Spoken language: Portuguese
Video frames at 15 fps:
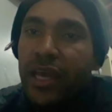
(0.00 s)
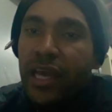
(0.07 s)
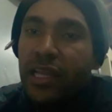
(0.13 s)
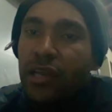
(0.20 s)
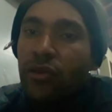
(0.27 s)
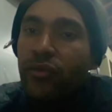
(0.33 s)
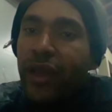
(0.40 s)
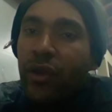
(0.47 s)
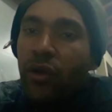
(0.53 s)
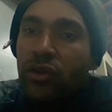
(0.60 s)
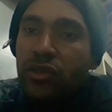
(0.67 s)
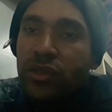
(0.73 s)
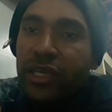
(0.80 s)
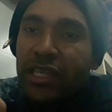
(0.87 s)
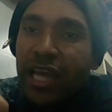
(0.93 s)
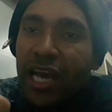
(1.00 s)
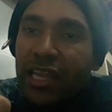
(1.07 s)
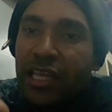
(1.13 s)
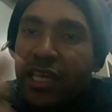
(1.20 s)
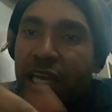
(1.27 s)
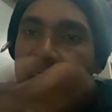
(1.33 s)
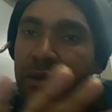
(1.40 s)
Entra no negócio que dá
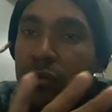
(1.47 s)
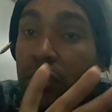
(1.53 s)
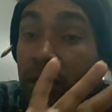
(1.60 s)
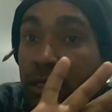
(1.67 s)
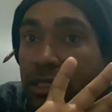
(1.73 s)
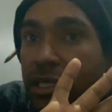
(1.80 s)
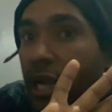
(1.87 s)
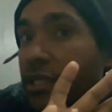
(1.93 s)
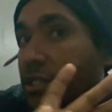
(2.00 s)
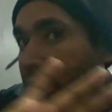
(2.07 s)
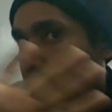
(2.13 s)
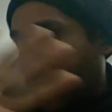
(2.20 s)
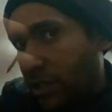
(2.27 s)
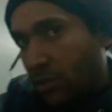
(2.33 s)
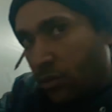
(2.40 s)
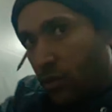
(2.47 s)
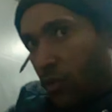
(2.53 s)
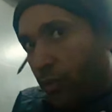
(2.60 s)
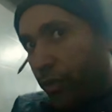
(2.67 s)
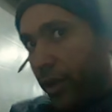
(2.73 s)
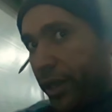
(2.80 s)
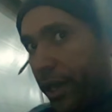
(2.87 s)
dinheiro, já esquece do
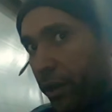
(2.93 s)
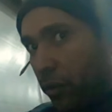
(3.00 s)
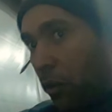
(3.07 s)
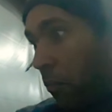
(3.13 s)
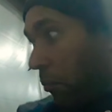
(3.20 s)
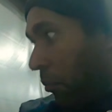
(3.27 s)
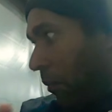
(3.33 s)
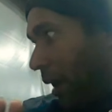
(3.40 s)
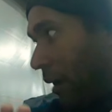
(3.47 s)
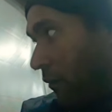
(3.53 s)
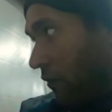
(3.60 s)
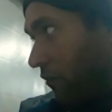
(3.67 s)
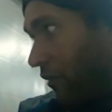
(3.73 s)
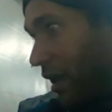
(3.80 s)
companheiro. Opa, vou